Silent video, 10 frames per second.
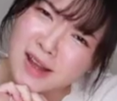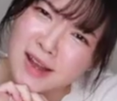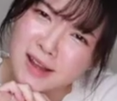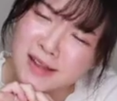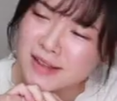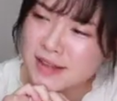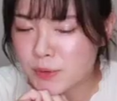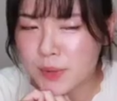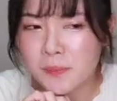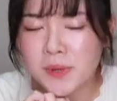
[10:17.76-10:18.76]
ない。
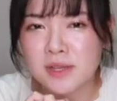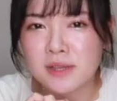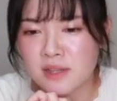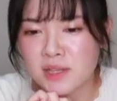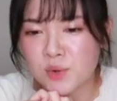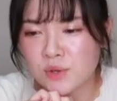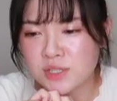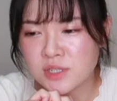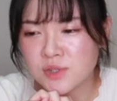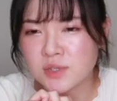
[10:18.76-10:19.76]
でもやっぱり日本
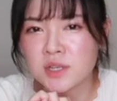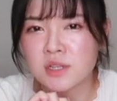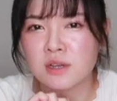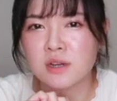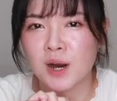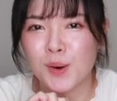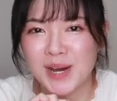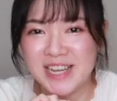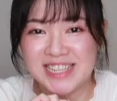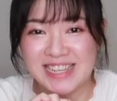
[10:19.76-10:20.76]
人女性って可
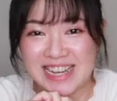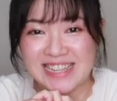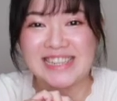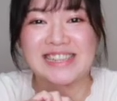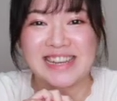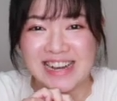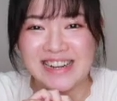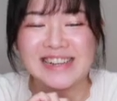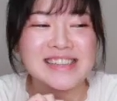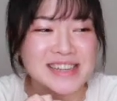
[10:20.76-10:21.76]
愛いじゃないです
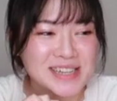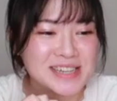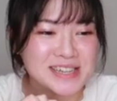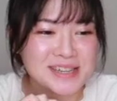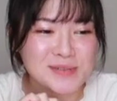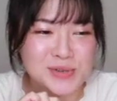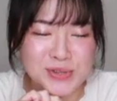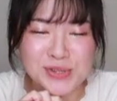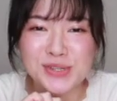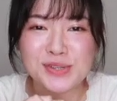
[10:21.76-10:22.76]
か。
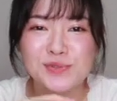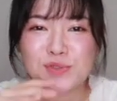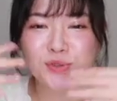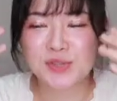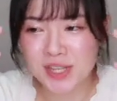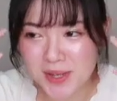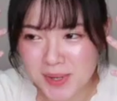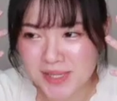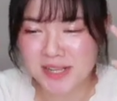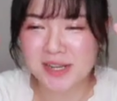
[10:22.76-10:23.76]
私、女性
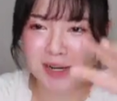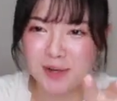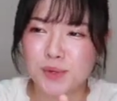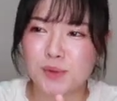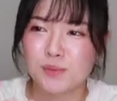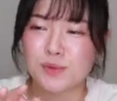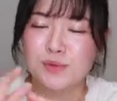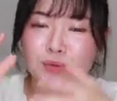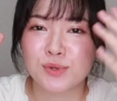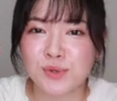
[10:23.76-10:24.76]
目線から見るともう
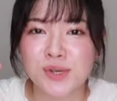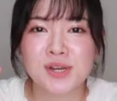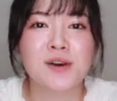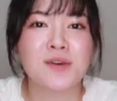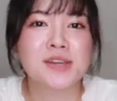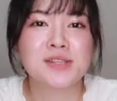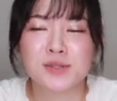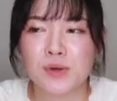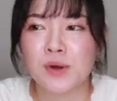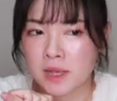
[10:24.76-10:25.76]
すっごい可愛いんで
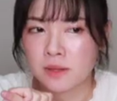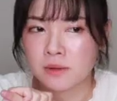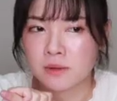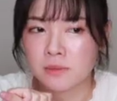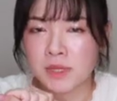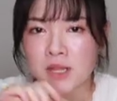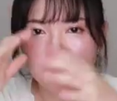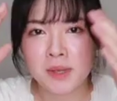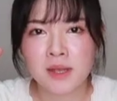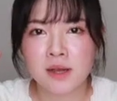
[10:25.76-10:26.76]
すよ。あの見
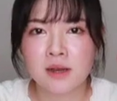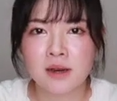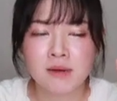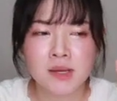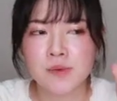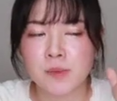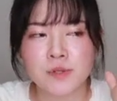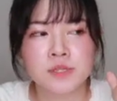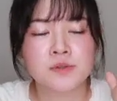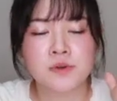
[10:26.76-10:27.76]
た目が可愛いは
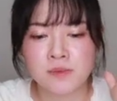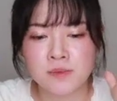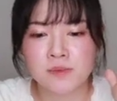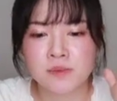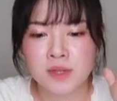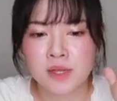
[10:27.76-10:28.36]
もちろん